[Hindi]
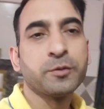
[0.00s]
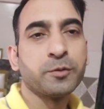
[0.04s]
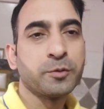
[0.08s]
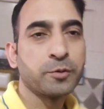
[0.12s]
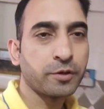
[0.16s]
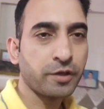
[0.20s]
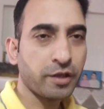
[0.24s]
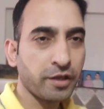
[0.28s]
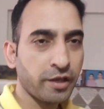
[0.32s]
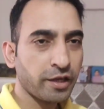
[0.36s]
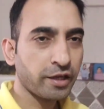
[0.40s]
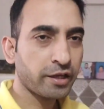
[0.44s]

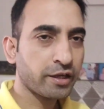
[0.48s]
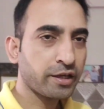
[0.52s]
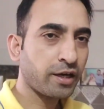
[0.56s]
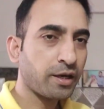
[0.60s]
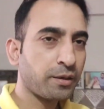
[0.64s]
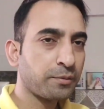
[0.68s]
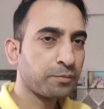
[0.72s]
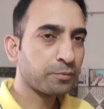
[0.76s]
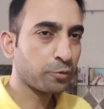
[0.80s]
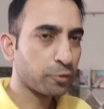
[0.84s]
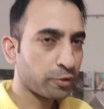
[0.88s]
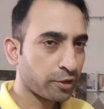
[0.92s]
और एक
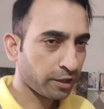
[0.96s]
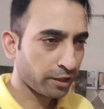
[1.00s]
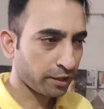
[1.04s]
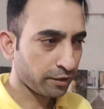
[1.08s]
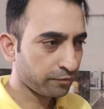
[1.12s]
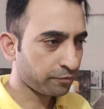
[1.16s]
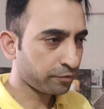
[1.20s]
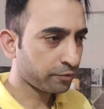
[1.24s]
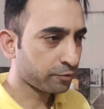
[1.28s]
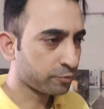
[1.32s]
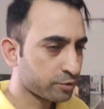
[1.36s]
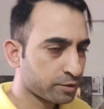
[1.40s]
काम हो रहा
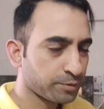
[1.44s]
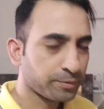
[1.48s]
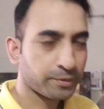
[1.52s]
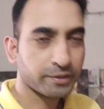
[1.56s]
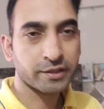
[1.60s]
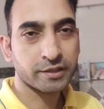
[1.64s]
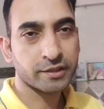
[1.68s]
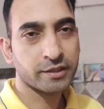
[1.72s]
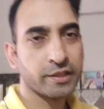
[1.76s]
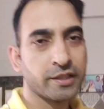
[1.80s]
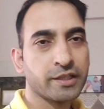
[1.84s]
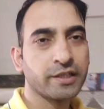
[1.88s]
है फिर उसके बाद
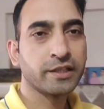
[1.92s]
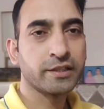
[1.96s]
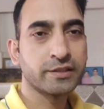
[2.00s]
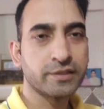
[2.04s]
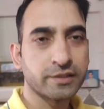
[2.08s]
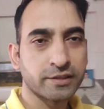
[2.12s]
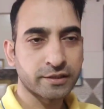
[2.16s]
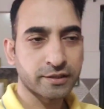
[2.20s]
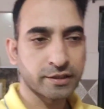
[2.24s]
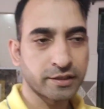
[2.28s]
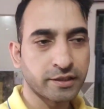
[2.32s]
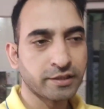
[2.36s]
दीदी घर
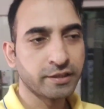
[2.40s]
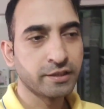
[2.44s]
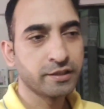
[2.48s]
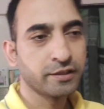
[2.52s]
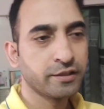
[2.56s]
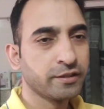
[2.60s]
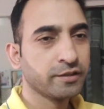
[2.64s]
चलते हैं